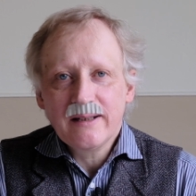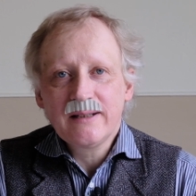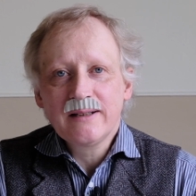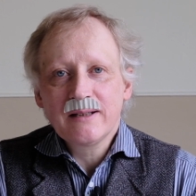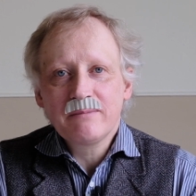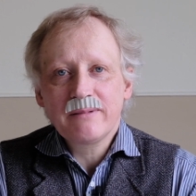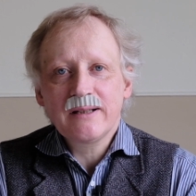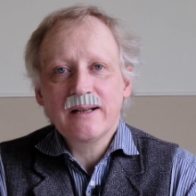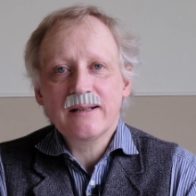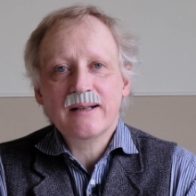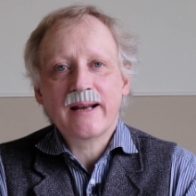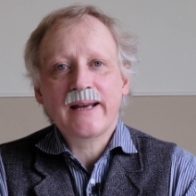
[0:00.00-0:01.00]
in die
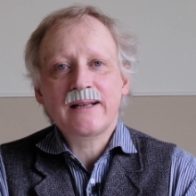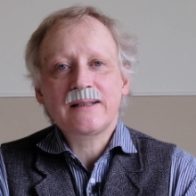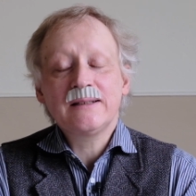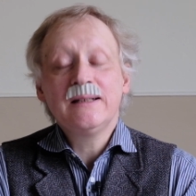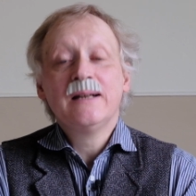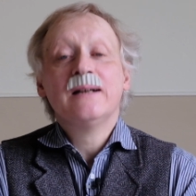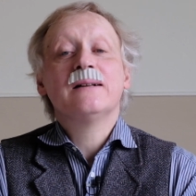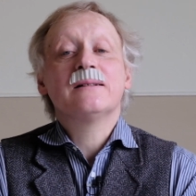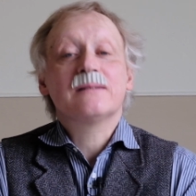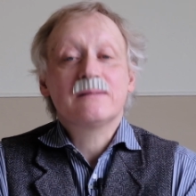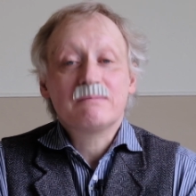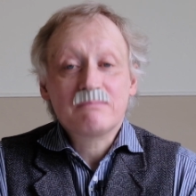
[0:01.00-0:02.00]
Biene trinken,
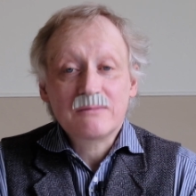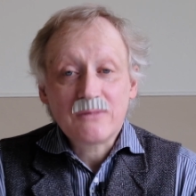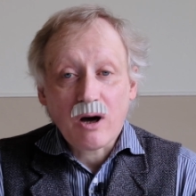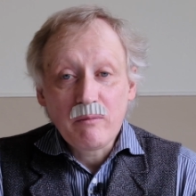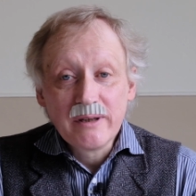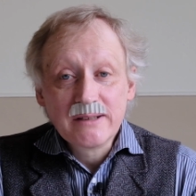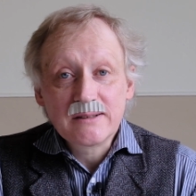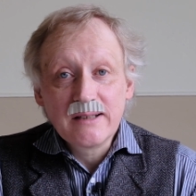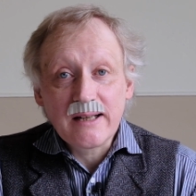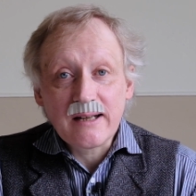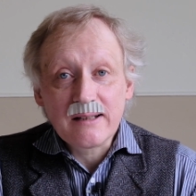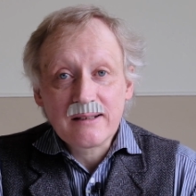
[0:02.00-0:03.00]
damit sie
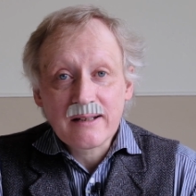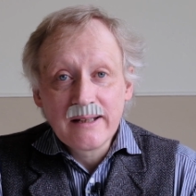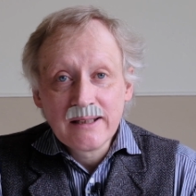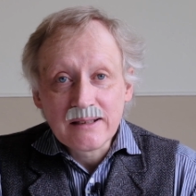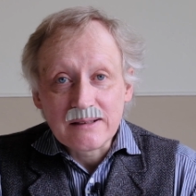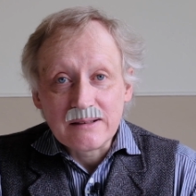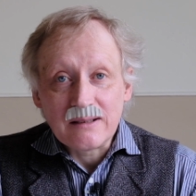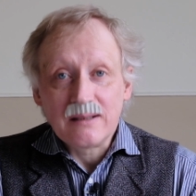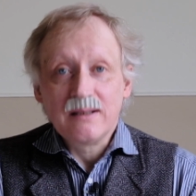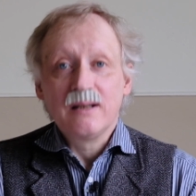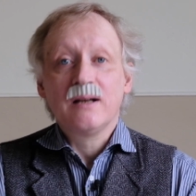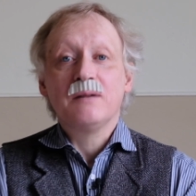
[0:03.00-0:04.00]
nicht
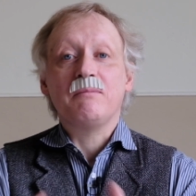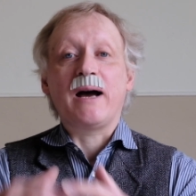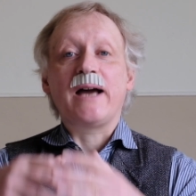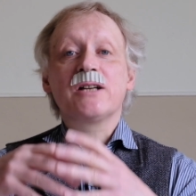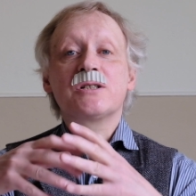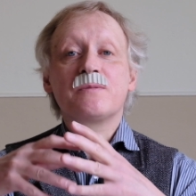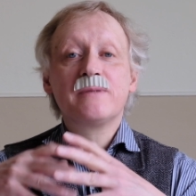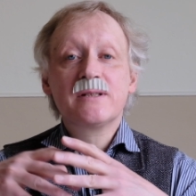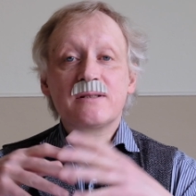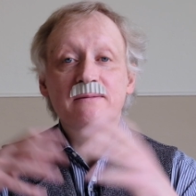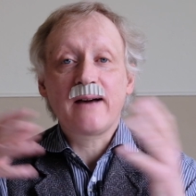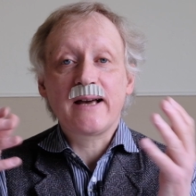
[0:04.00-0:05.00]
ertrinken.
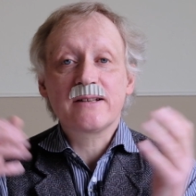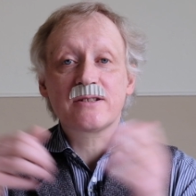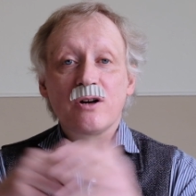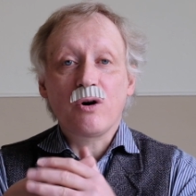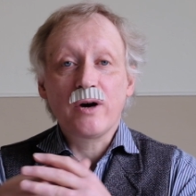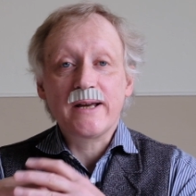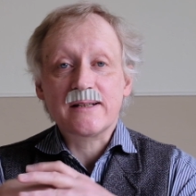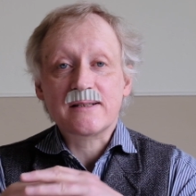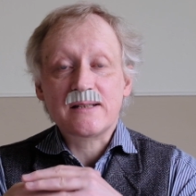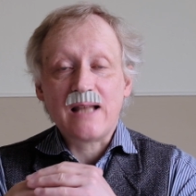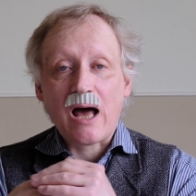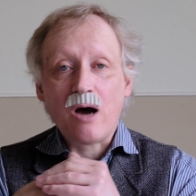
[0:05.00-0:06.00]
Beispielsweise
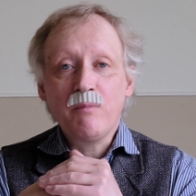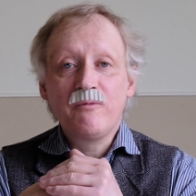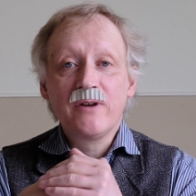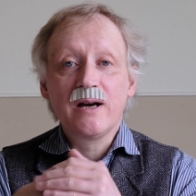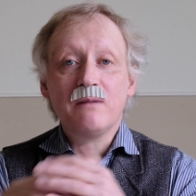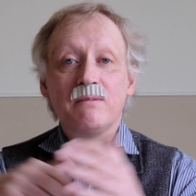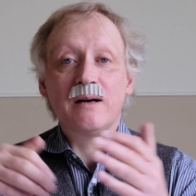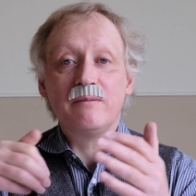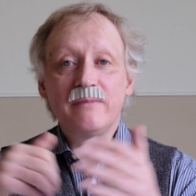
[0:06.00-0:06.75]
eures Laubwehr bei